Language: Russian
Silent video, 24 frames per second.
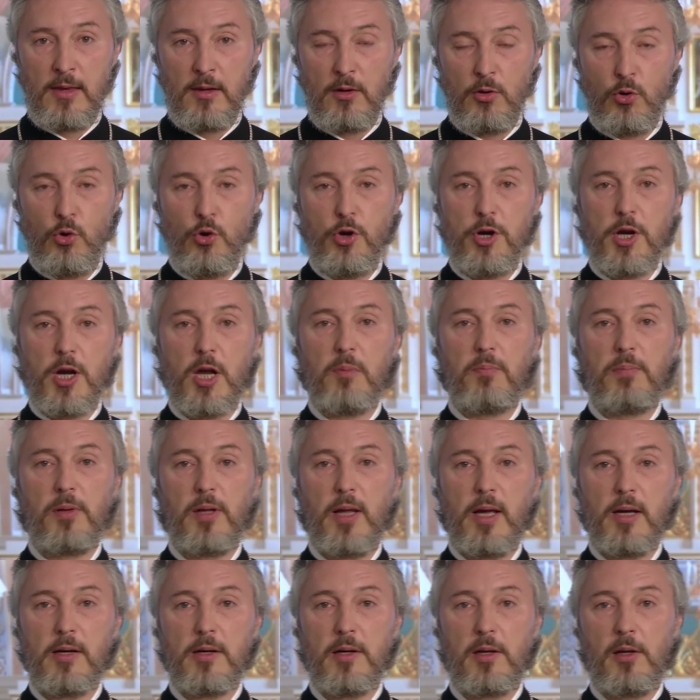горько
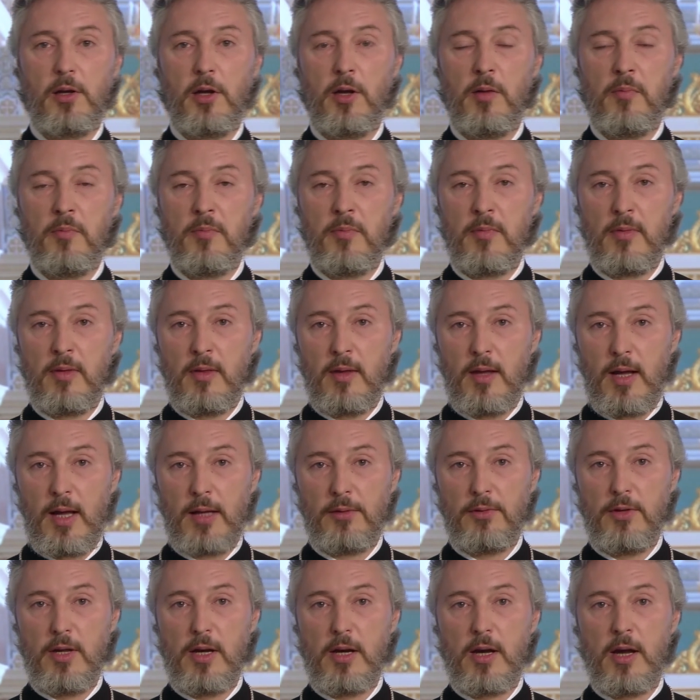плакала,
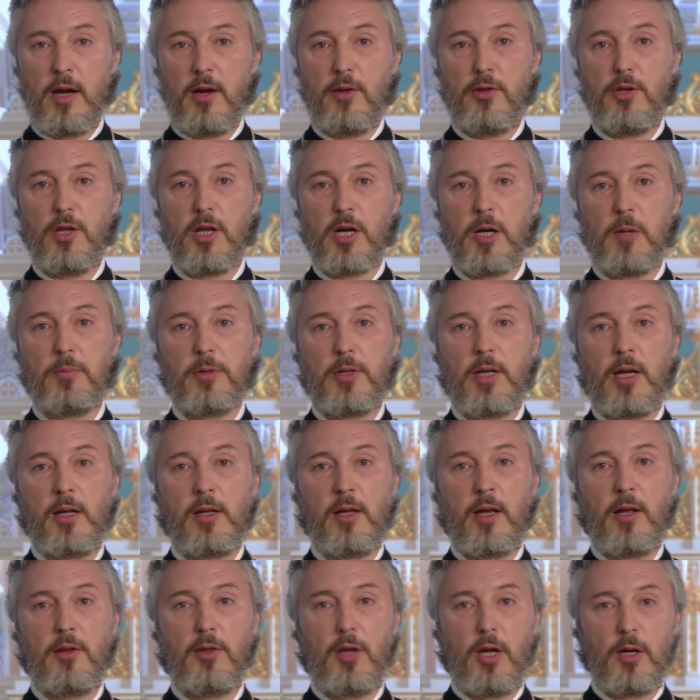однако не
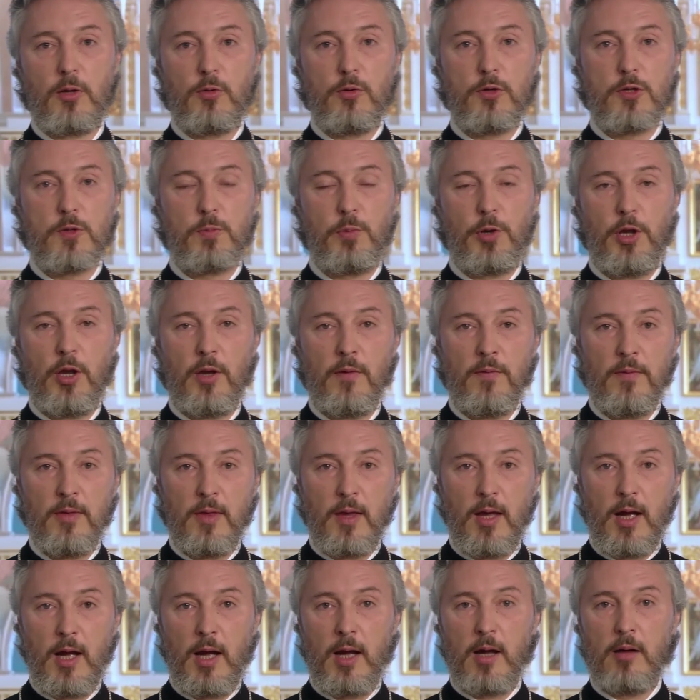роптала на Господа,
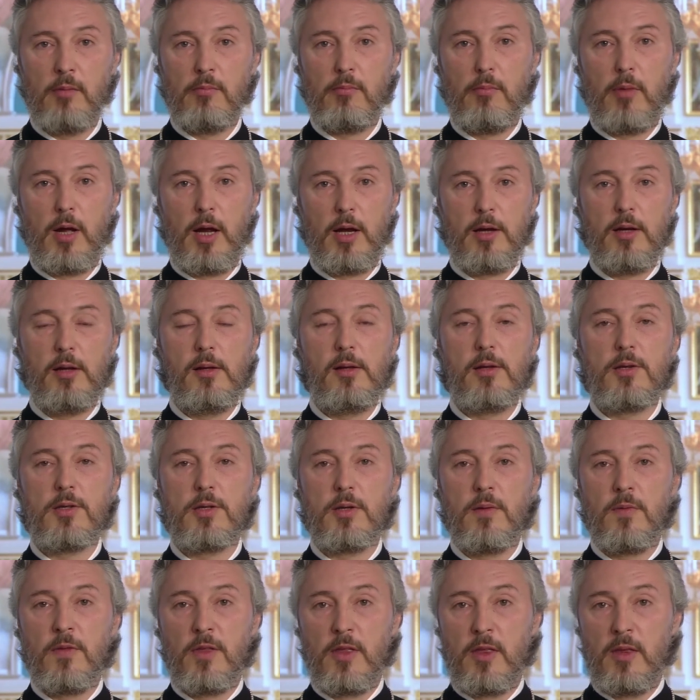а
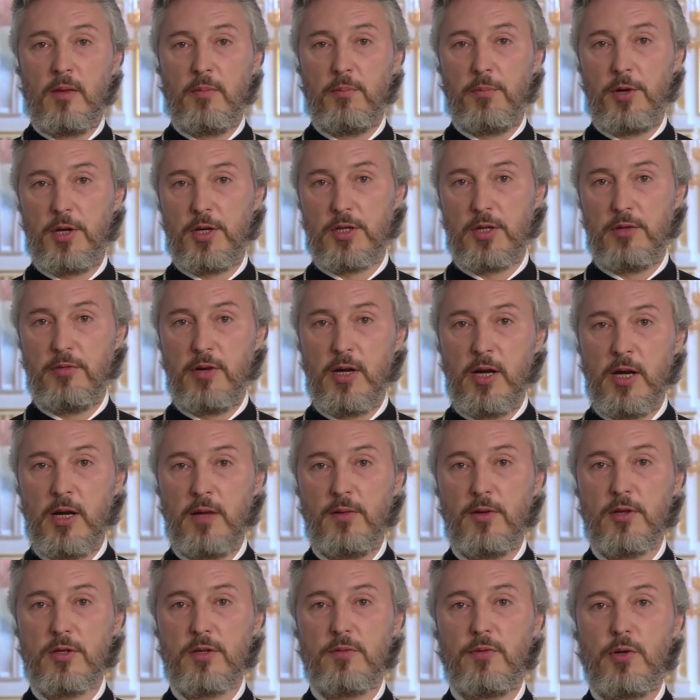молилась, призывая
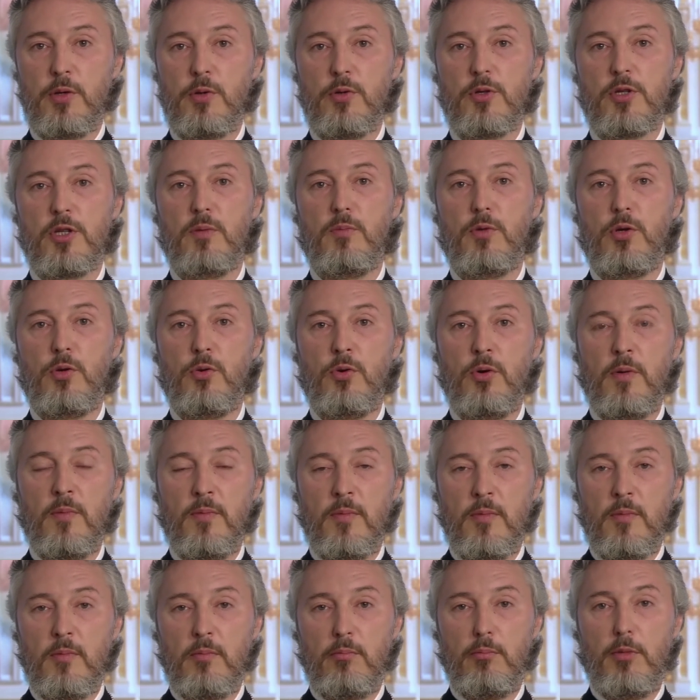на свою семью
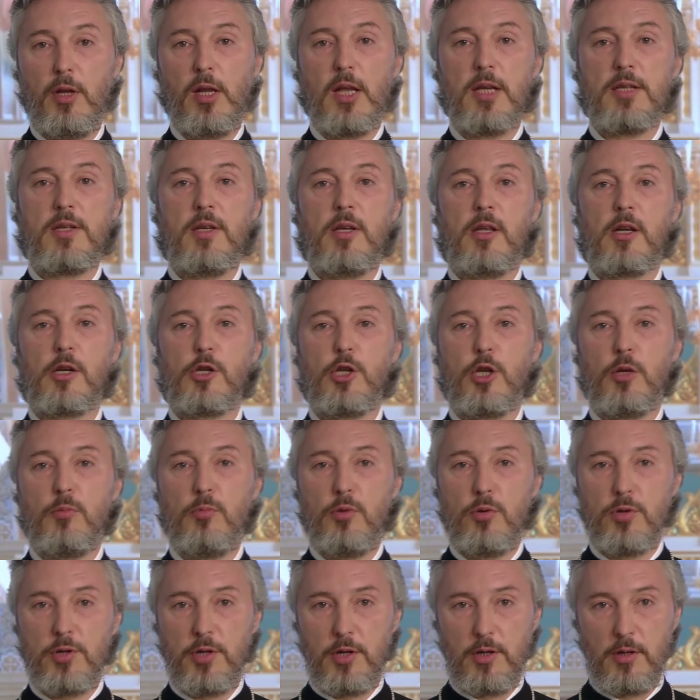милосердие
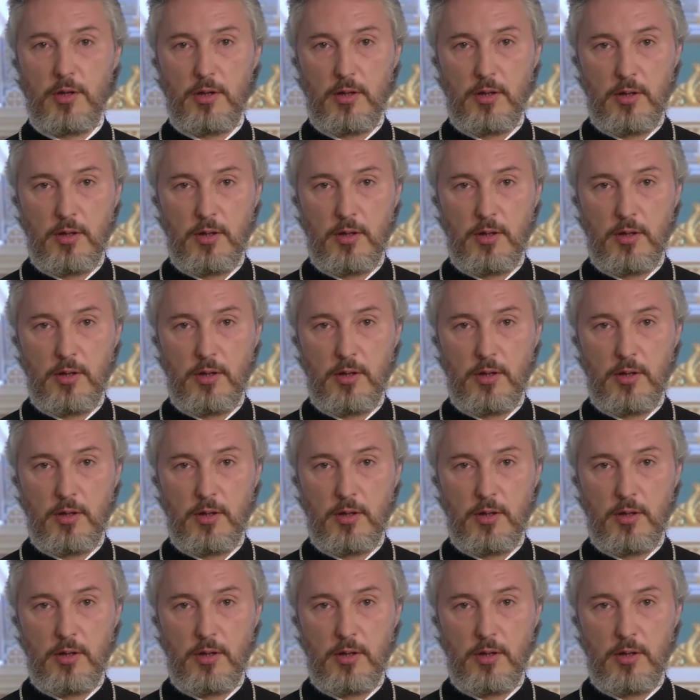Божие.